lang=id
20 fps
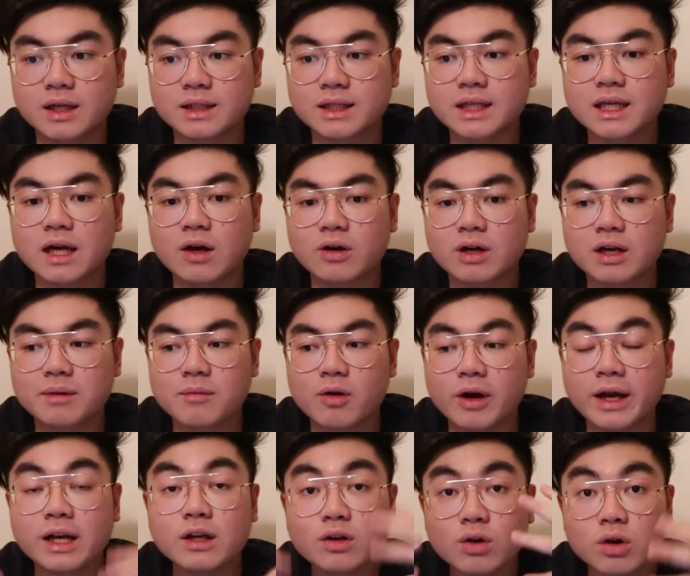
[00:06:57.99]
ketika orang
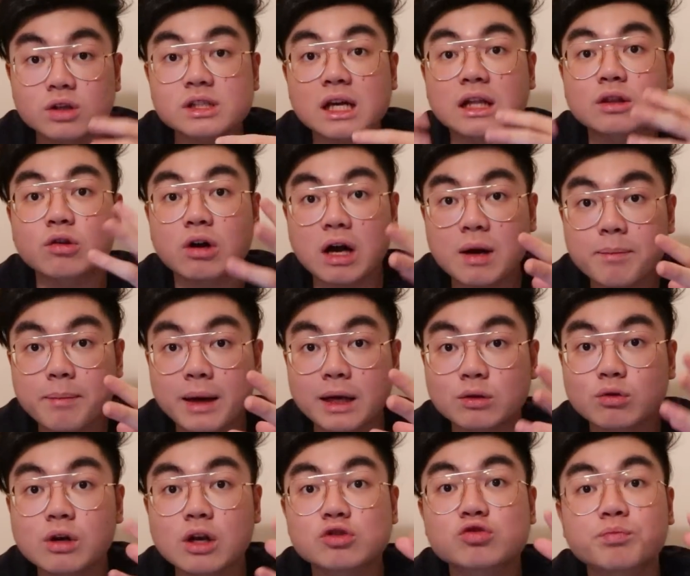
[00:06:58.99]
mau endorse atau apa
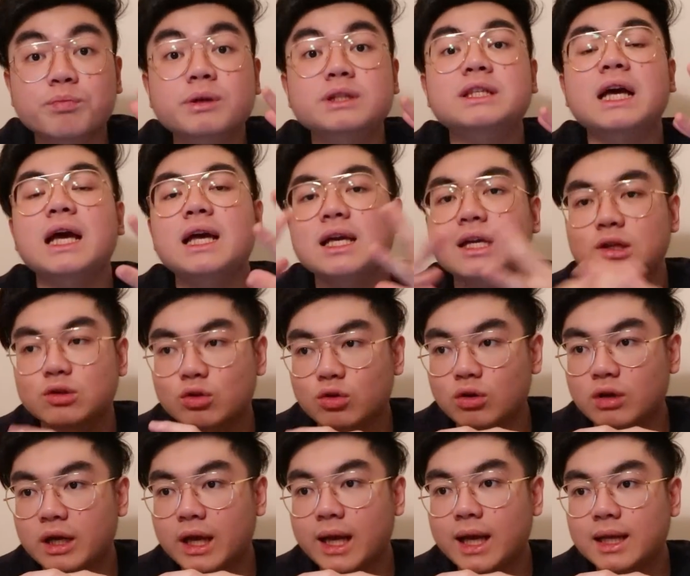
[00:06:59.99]
itu langsung percaya gitu
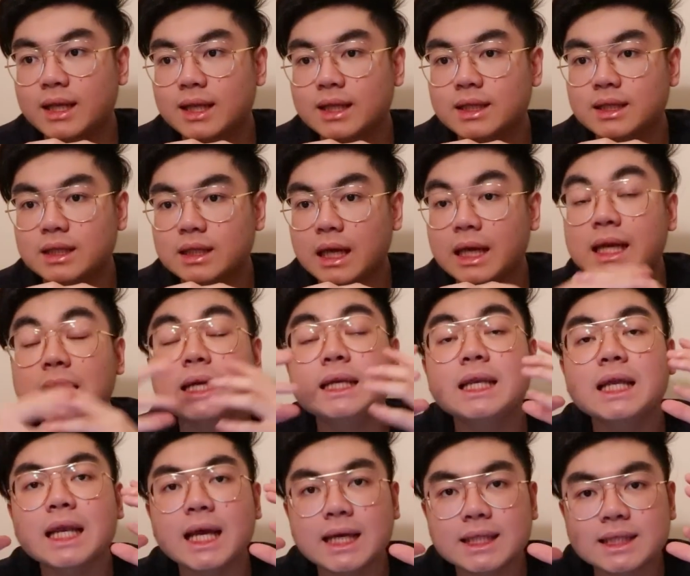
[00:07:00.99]
loh kayak ada
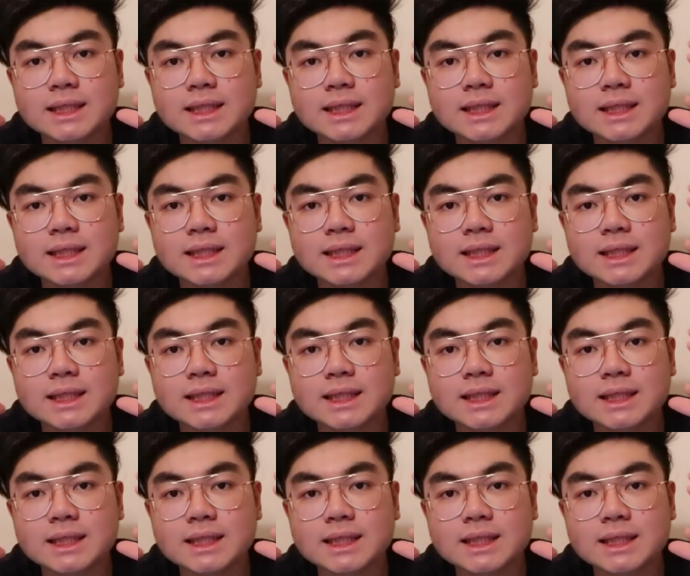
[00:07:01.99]
nilai